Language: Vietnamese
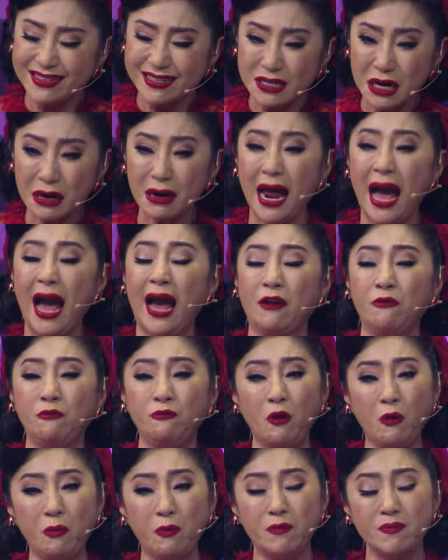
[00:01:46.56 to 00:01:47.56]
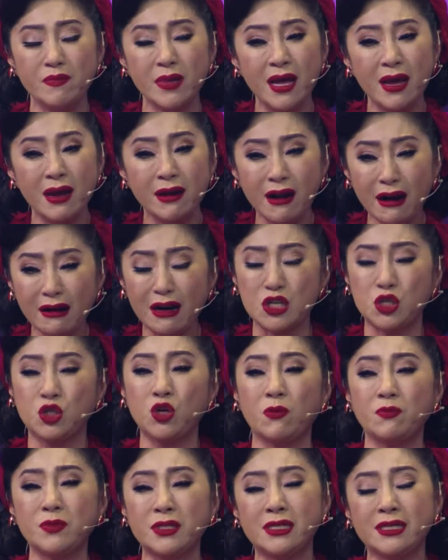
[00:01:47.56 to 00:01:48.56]
rất là hạnh phúc rất là
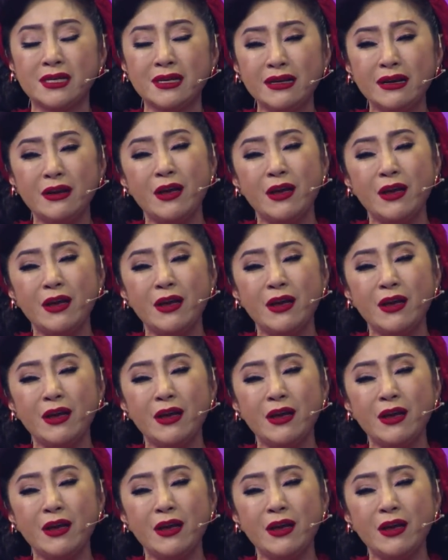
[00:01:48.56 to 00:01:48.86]
sung sướng